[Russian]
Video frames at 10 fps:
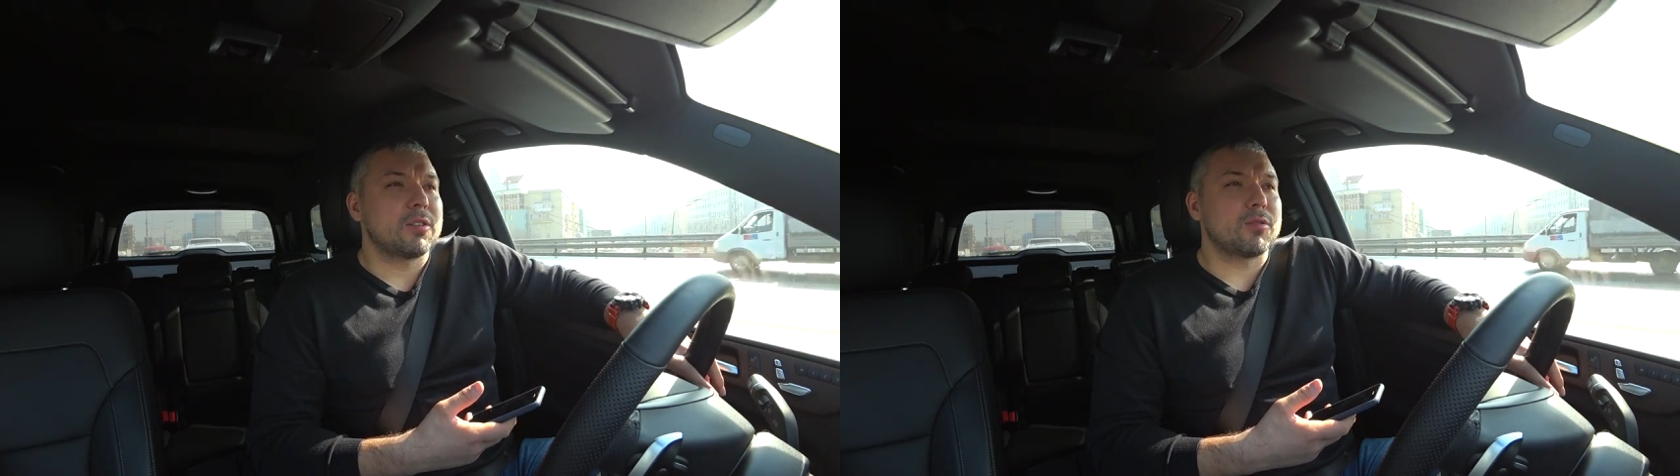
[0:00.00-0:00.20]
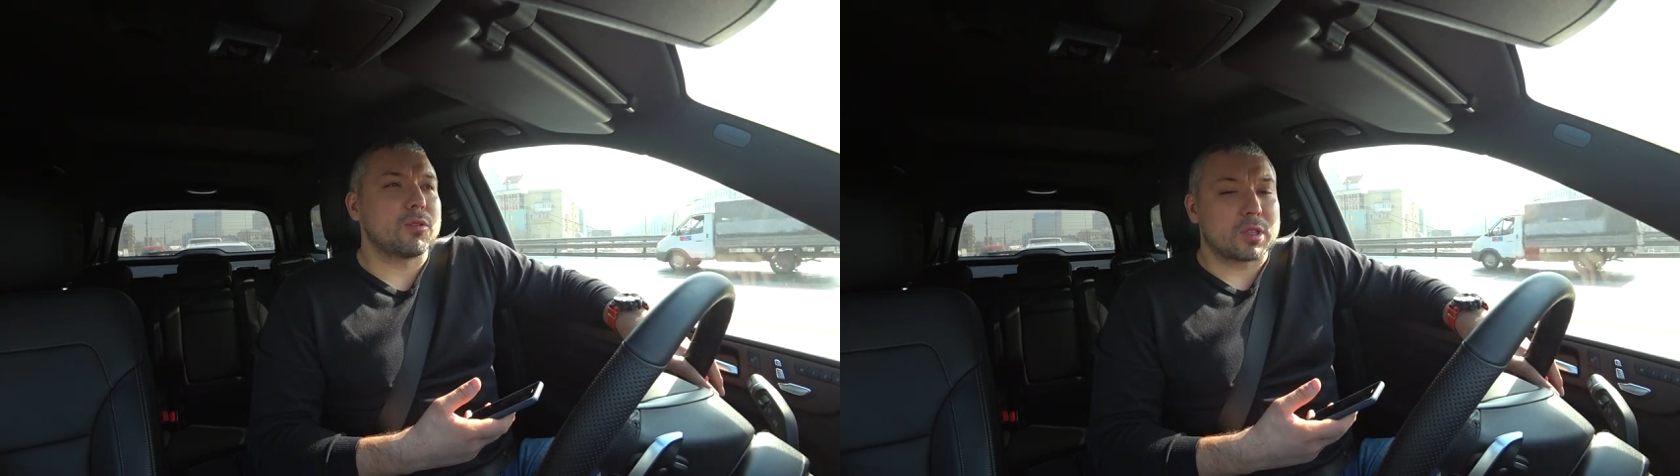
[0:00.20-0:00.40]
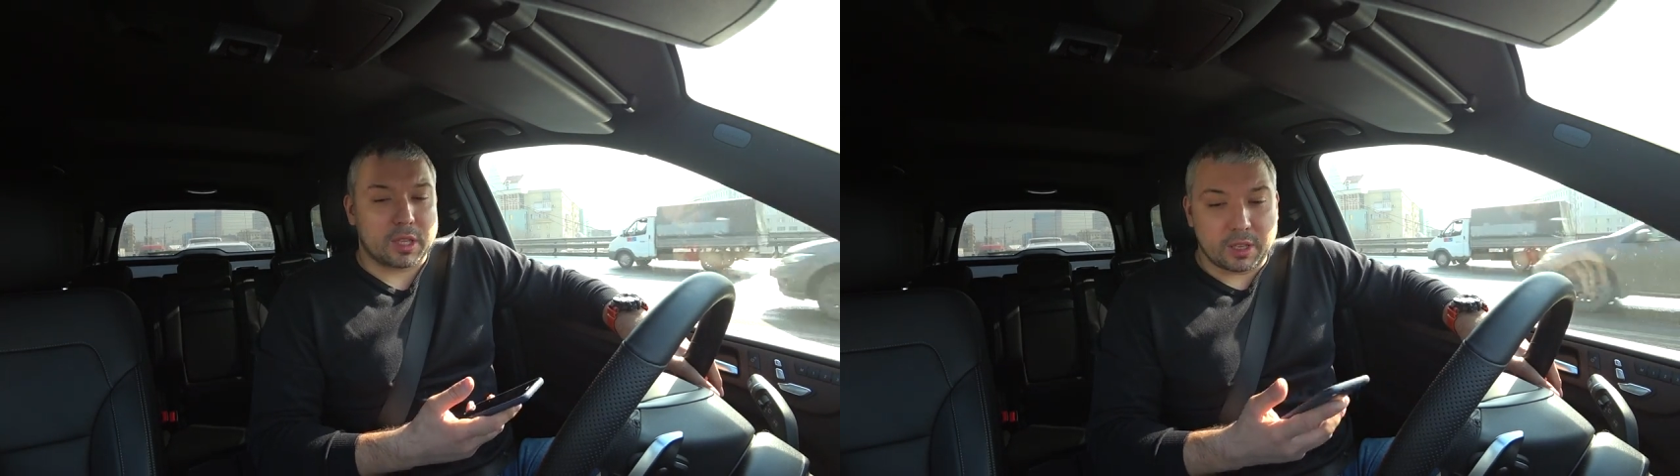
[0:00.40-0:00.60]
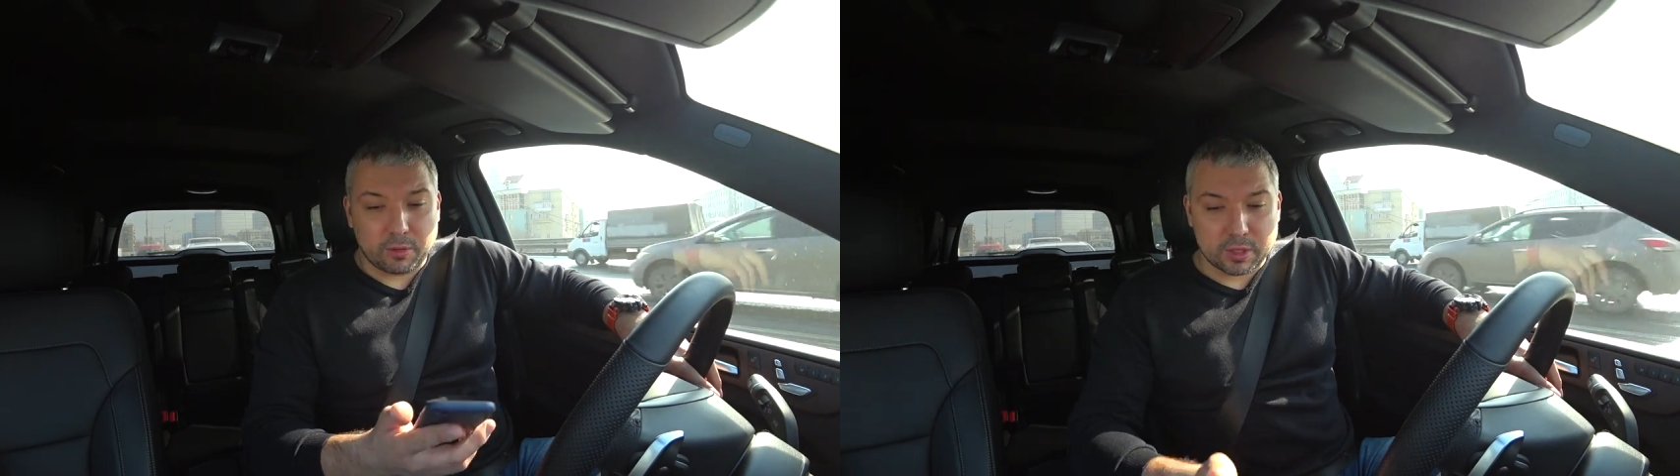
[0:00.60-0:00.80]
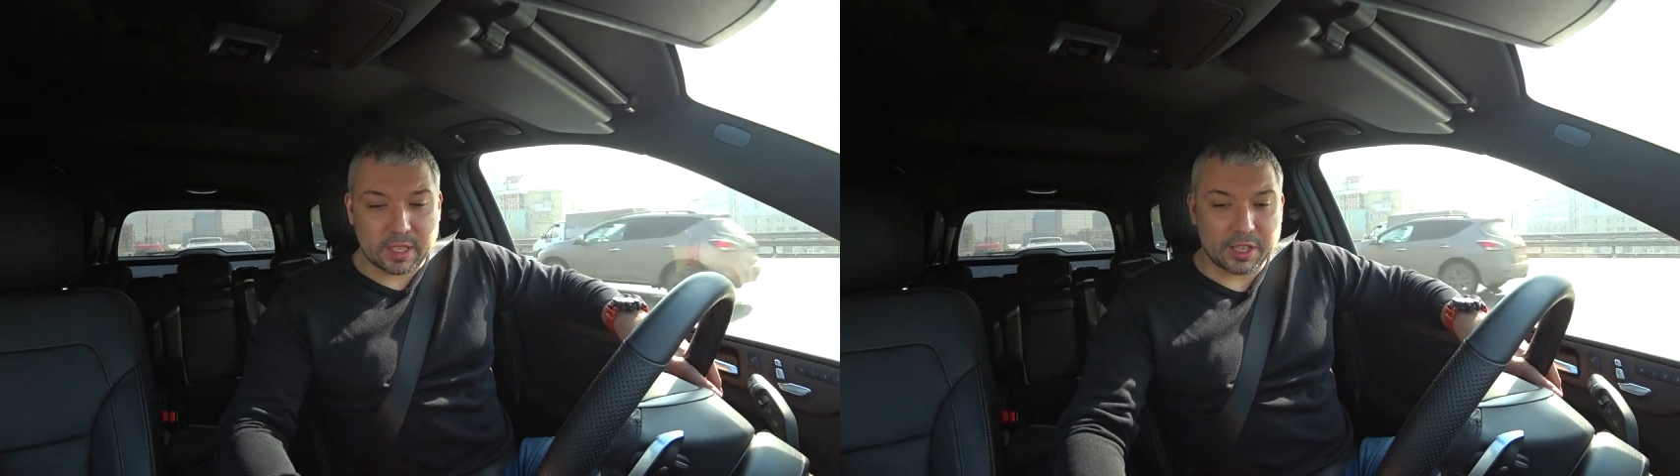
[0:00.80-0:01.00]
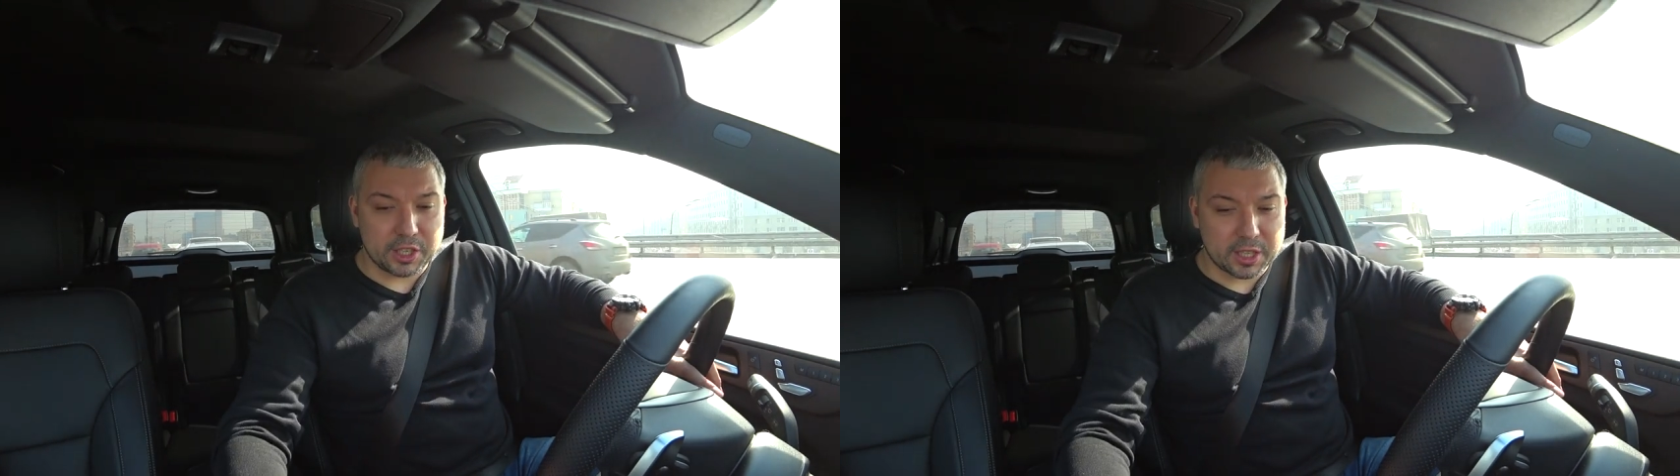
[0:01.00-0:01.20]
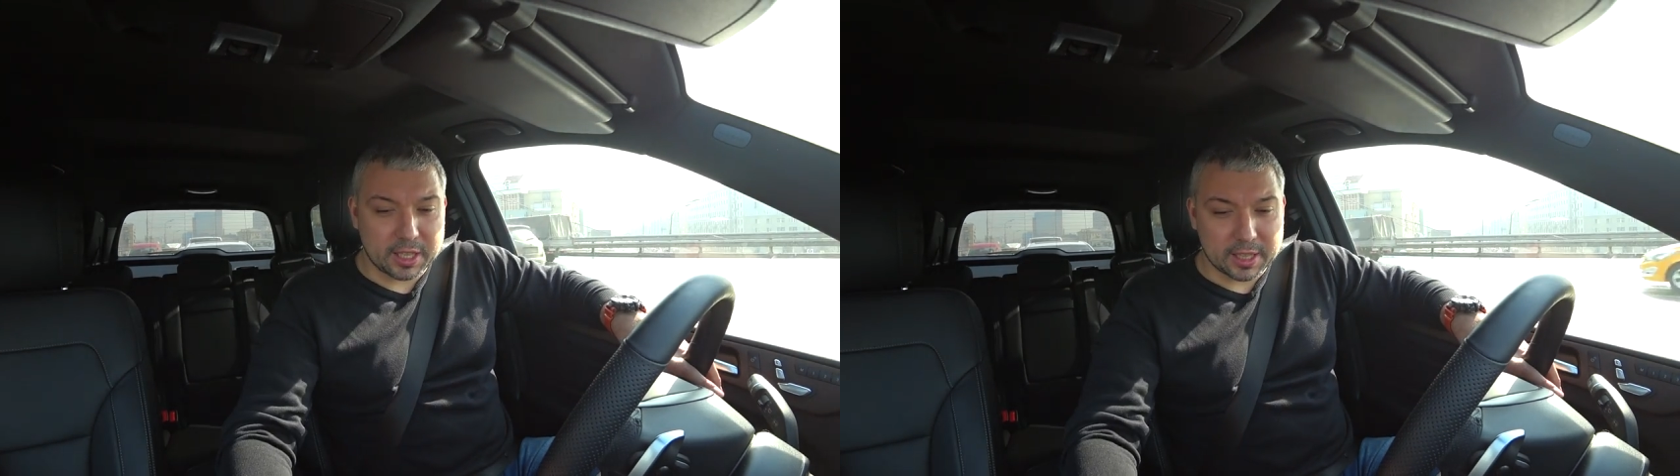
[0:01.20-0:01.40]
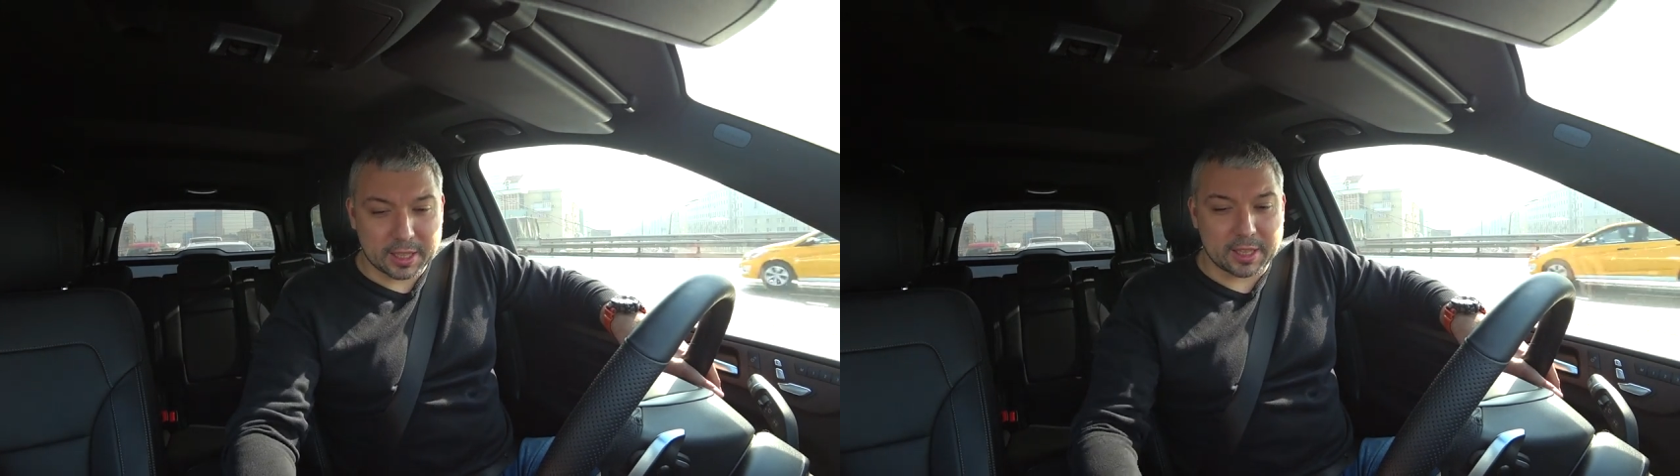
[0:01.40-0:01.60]
Вот. Его, значит,
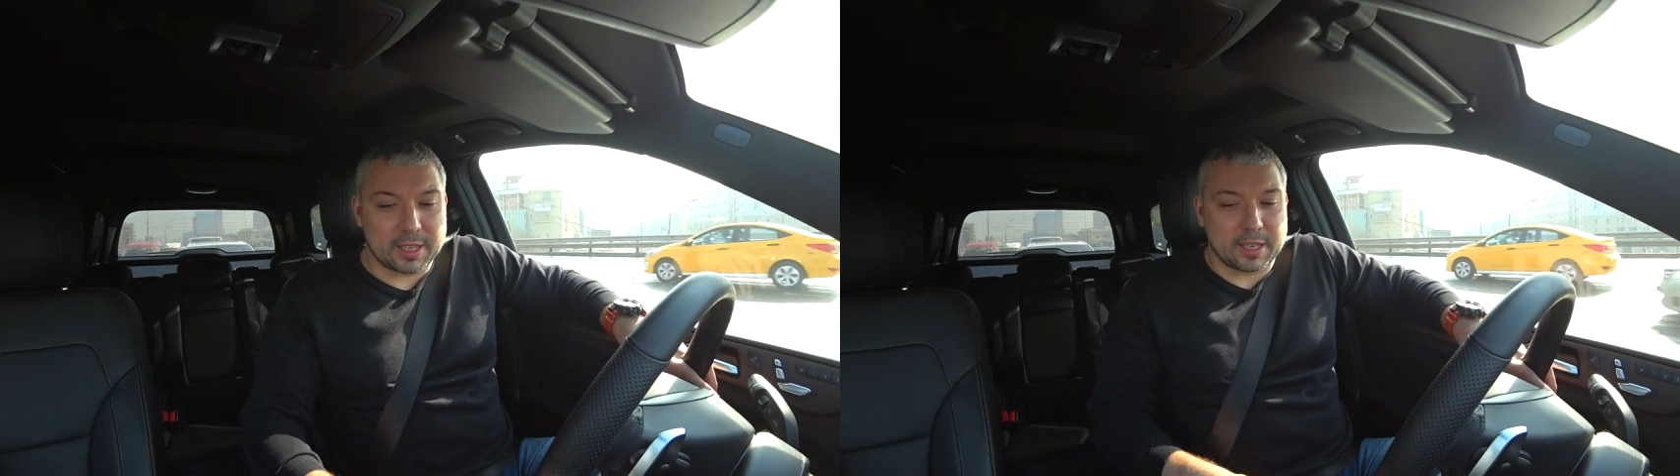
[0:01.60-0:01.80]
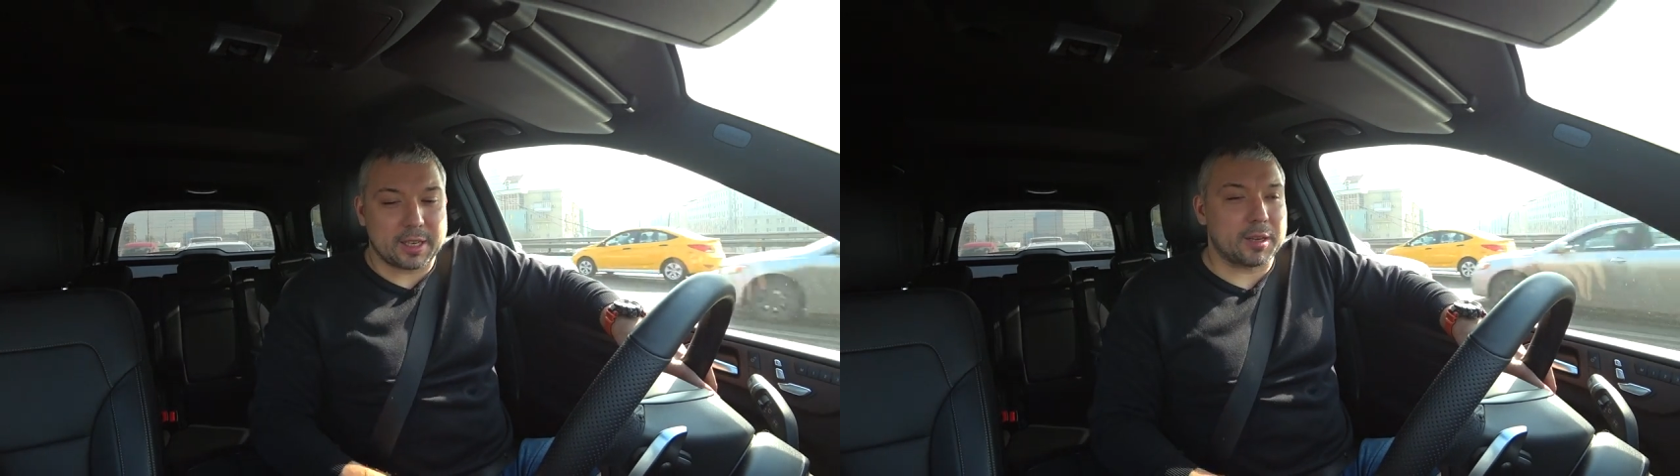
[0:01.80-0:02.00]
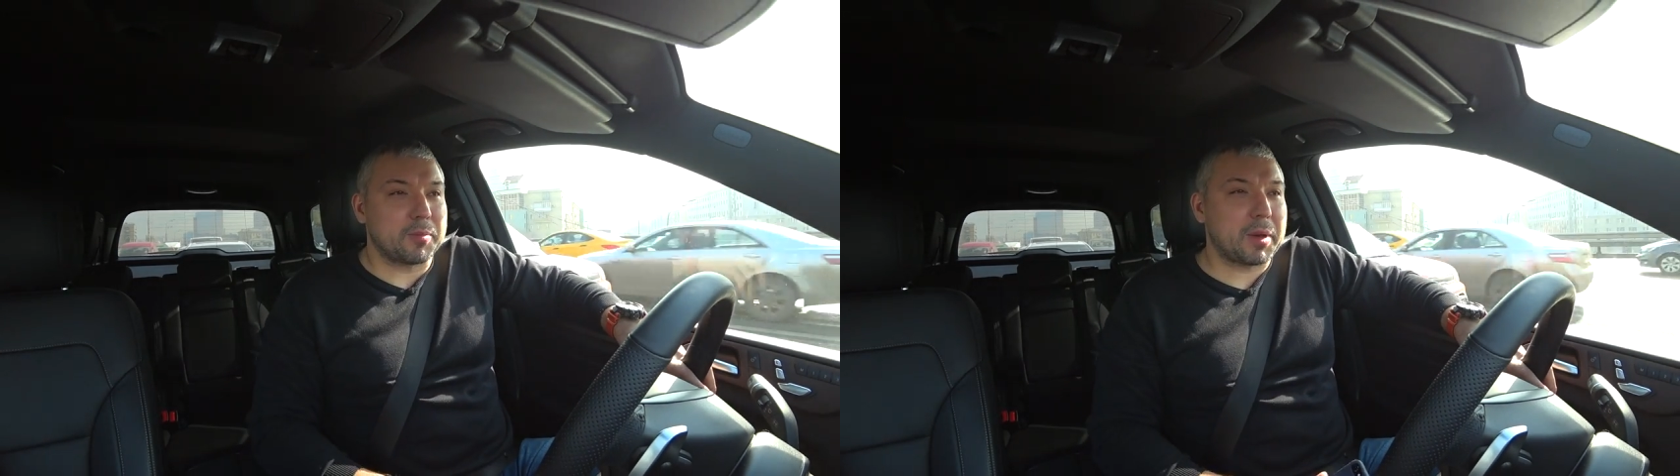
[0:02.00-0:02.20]
этот э,